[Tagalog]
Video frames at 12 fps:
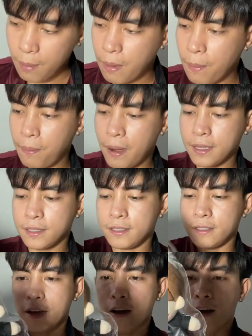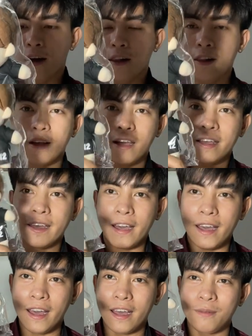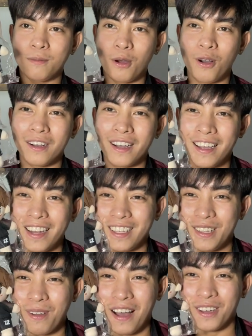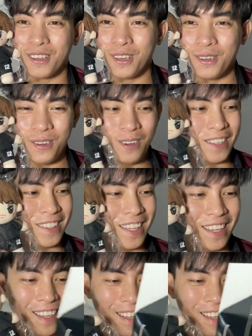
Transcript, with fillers: pa-plus doll. Ayan. Bongga na. Diba? Ang cute!